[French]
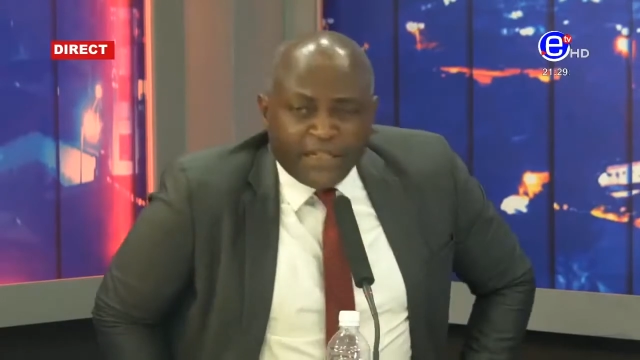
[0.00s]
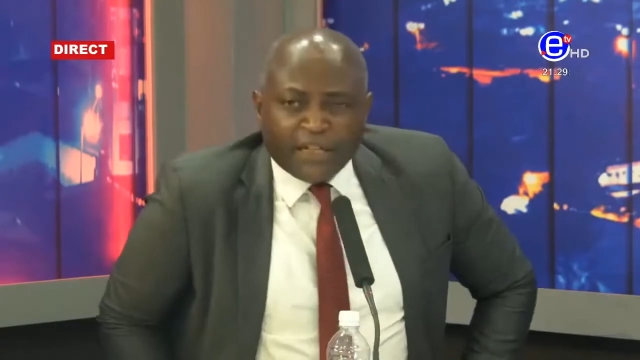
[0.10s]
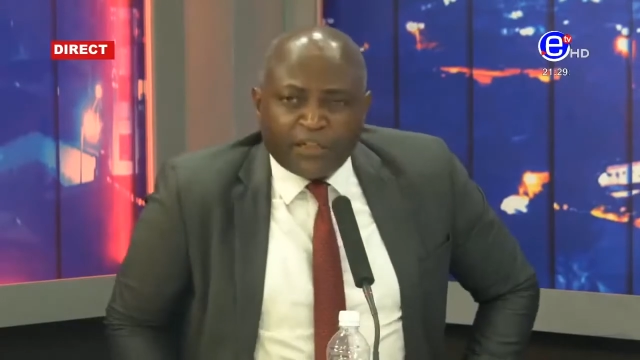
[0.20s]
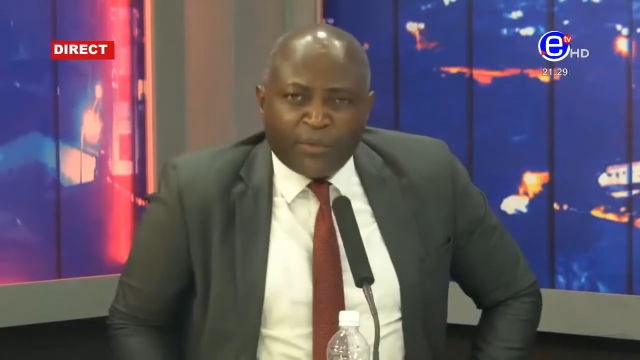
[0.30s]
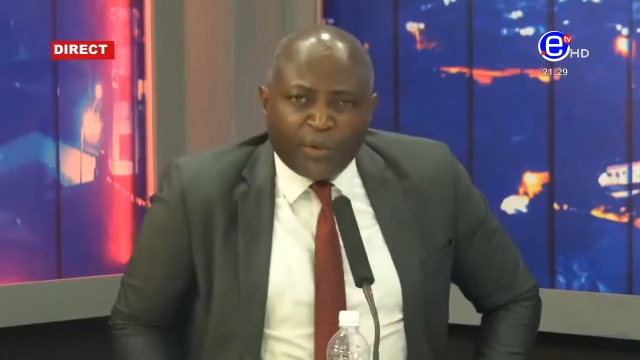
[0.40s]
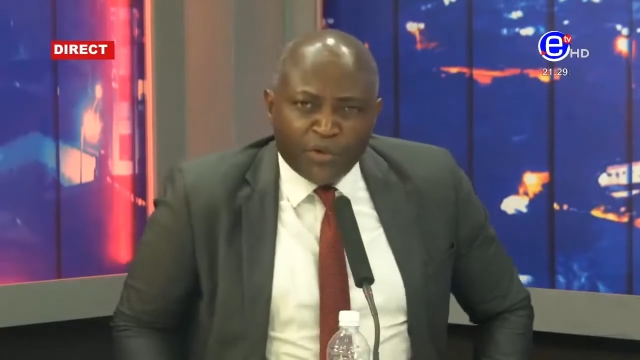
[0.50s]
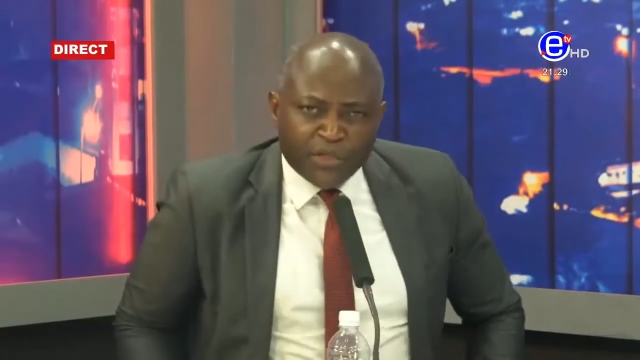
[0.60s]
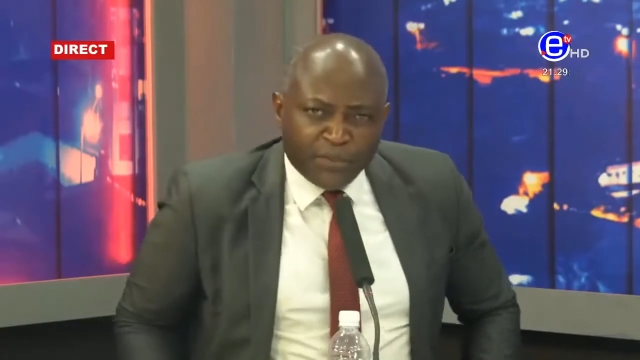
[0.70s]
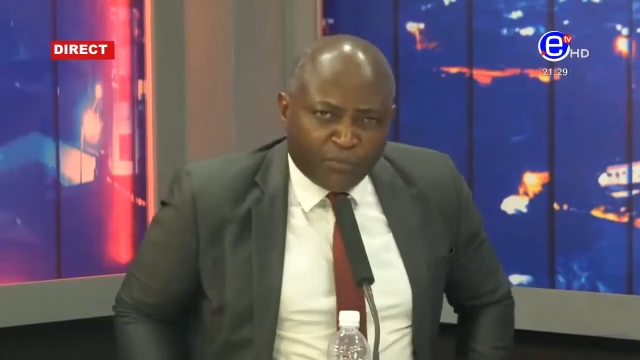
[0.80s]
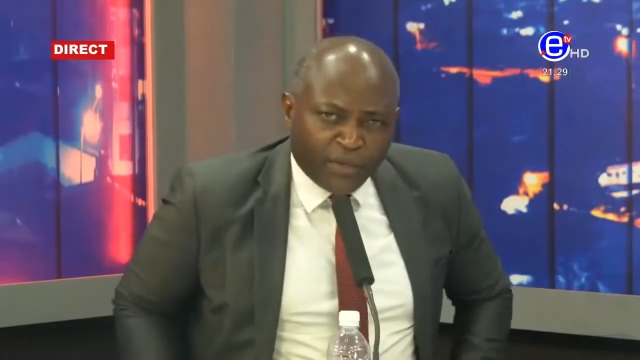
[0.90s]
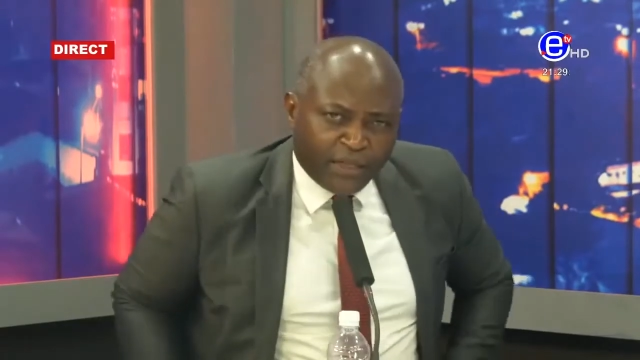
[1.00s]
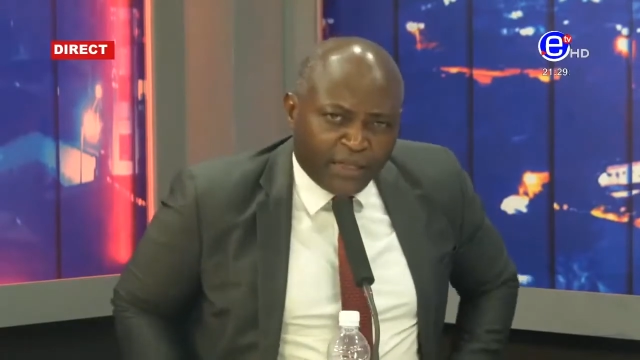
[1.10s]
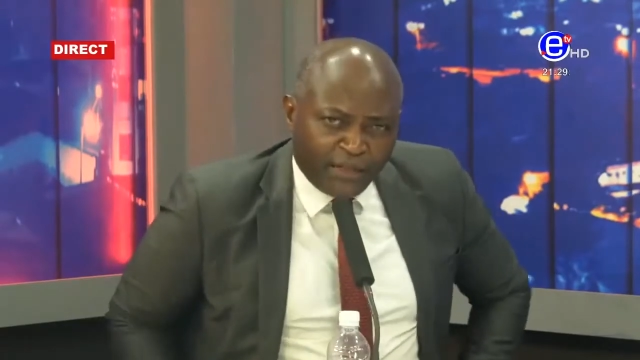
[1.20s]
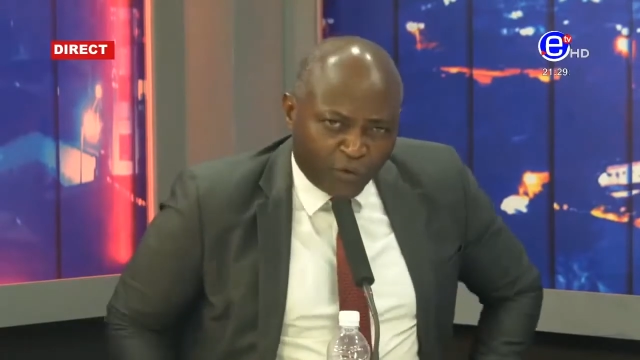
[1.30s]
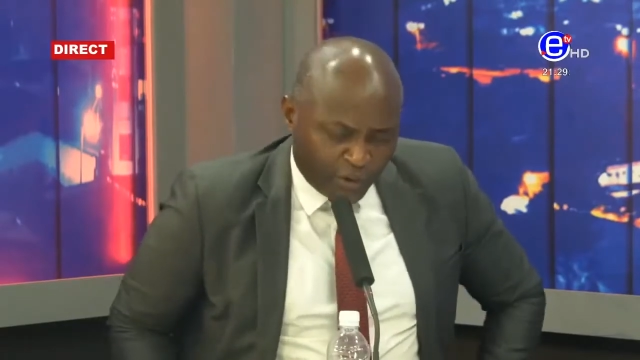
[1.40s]
directement au deuxième point
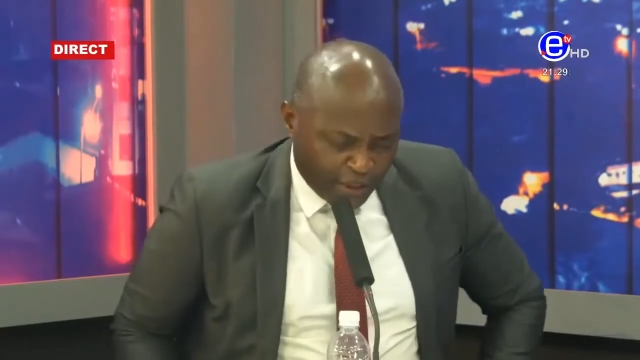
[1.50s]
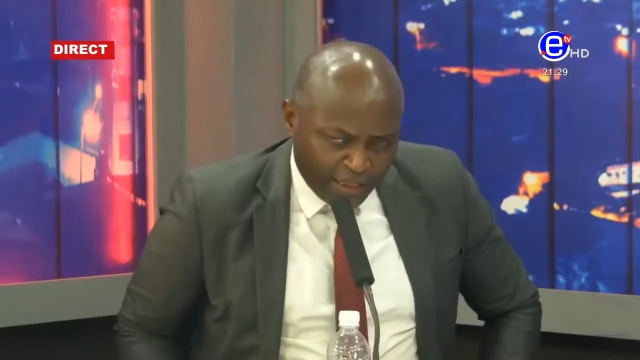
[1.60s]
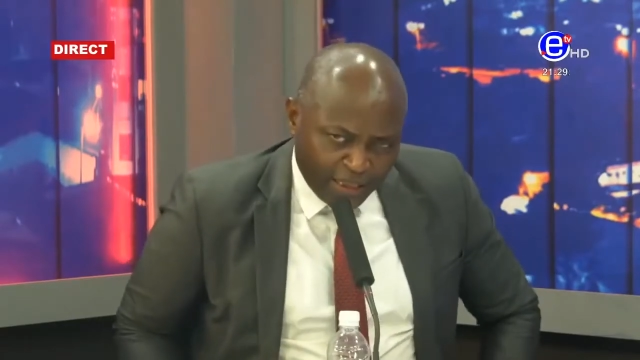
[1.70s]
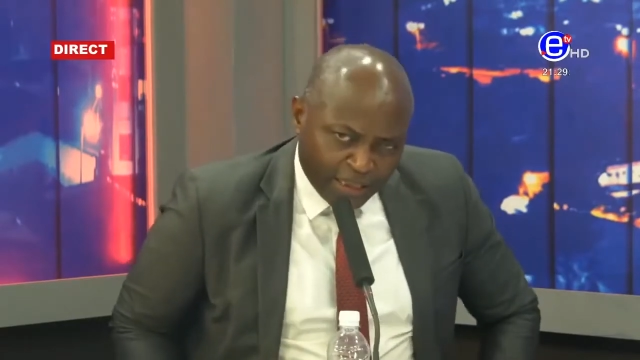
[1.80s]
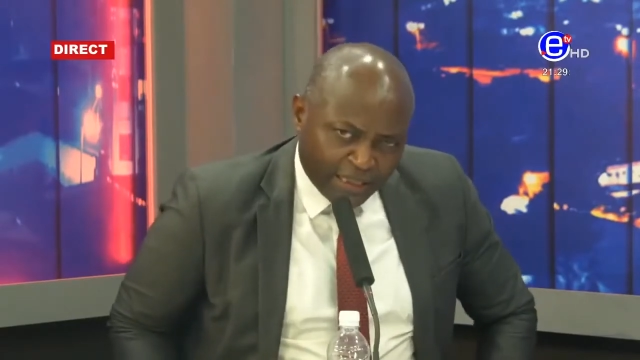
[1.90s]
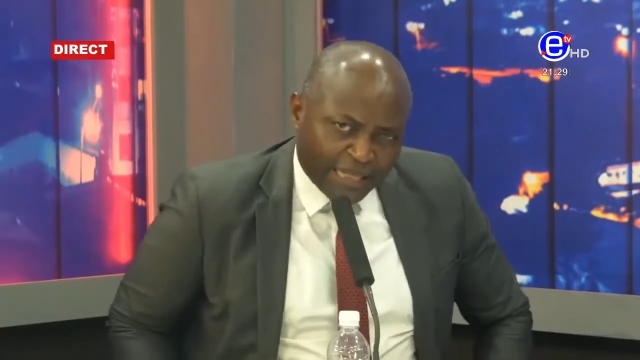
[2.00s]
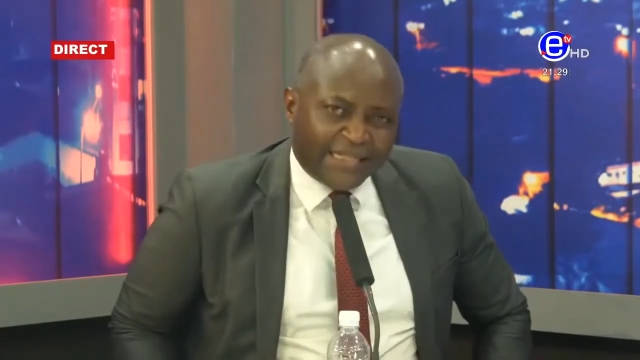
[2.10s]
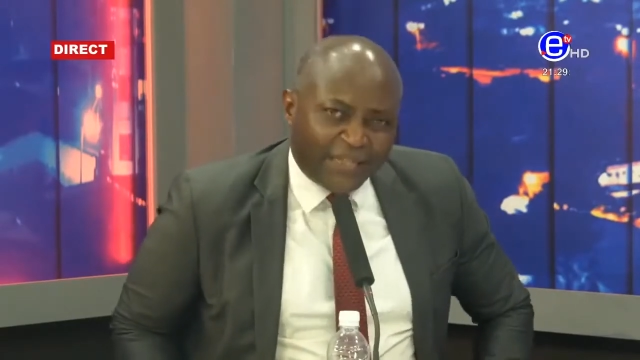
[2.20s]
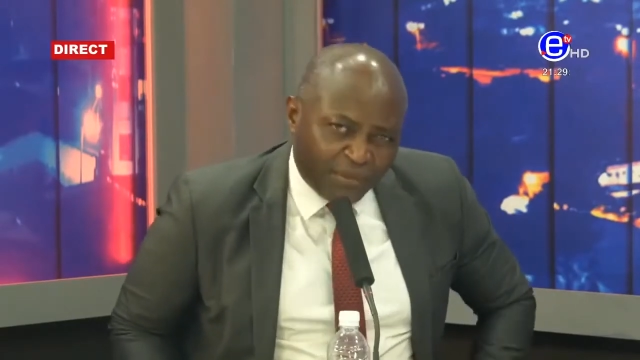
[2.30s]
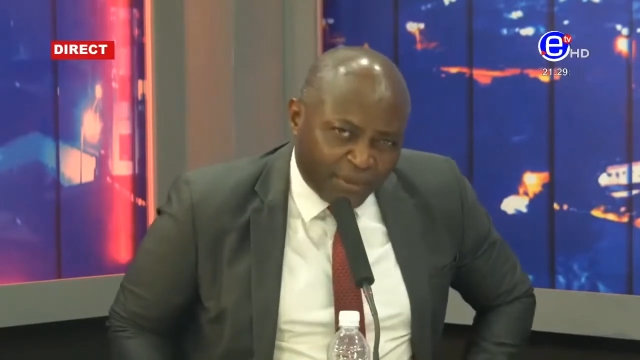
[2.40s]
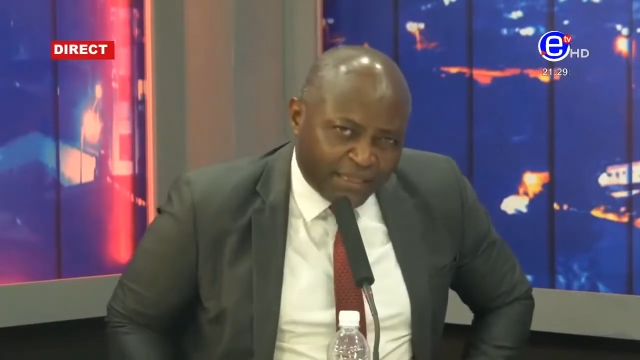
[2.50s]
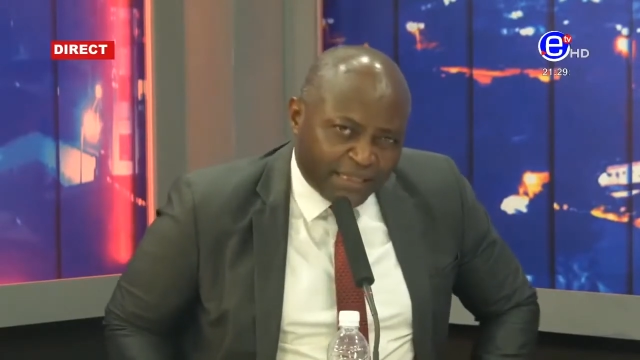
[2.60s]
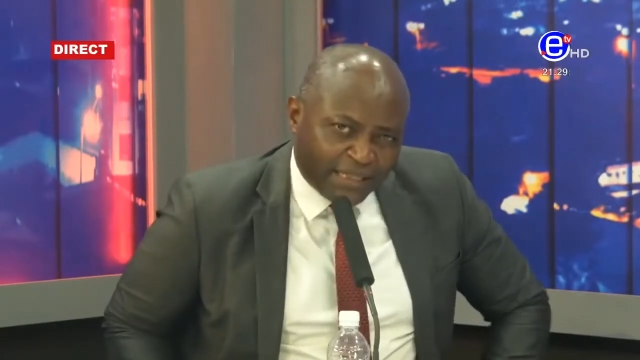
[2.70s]
qu'il a évoqué, la sécurité